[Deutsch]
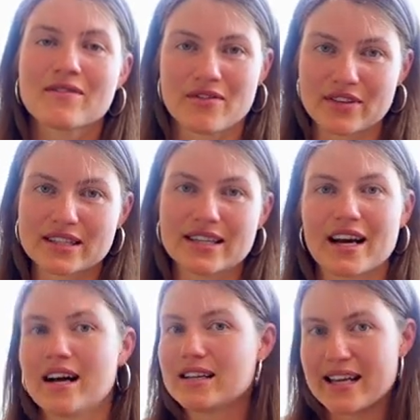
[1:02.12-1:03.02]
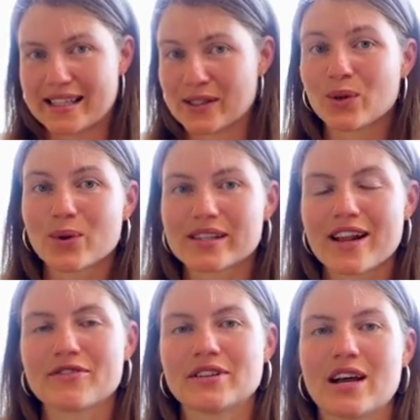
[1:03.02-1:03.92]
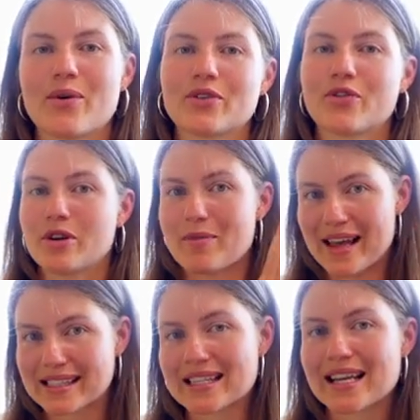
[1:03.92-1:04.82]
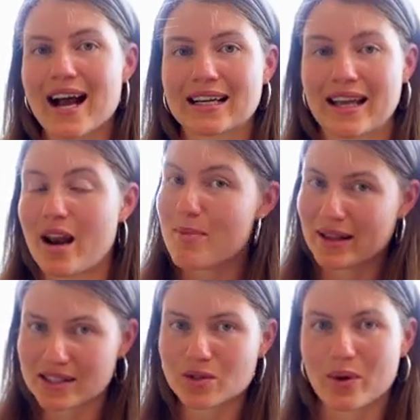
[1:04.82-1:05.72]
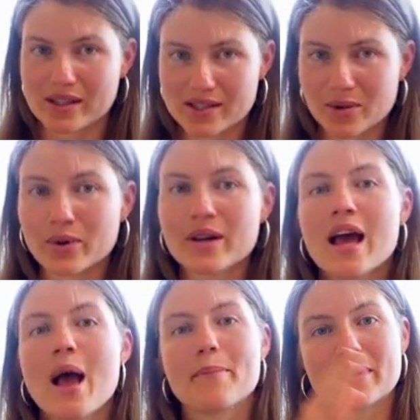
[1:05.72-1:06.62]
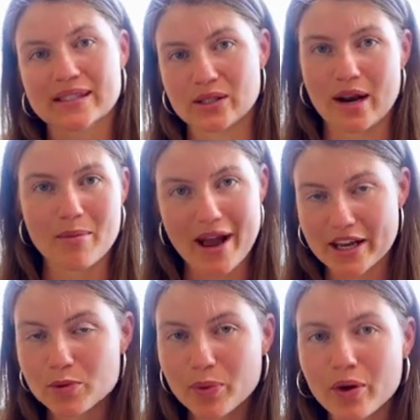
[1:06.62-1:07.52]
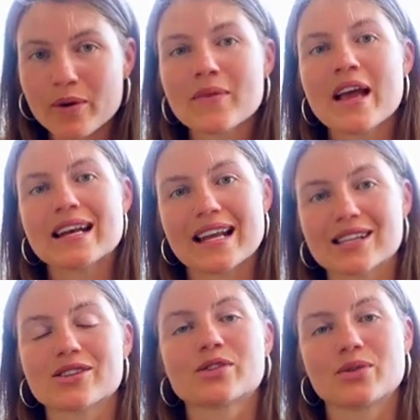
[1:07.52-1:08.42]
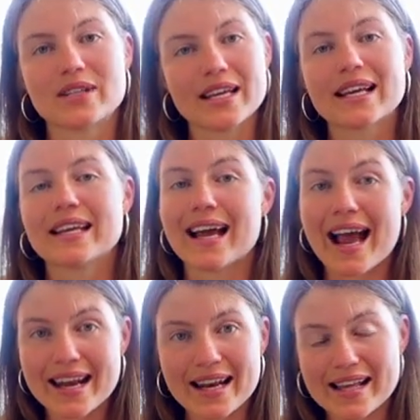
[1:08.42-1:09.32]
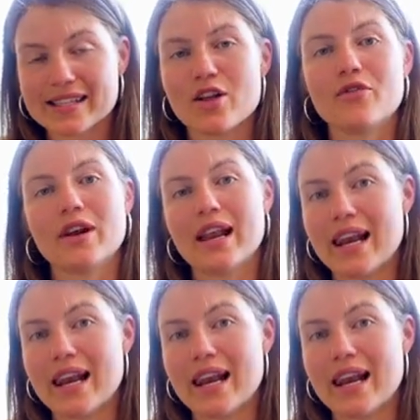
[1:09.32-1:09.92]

wir wissen ja, die erste Zyklushälfte dauert von dem ersten Tag deiner Menstruation bis zu deinem Eisprung. Da solltest du täglich einen Esslöffel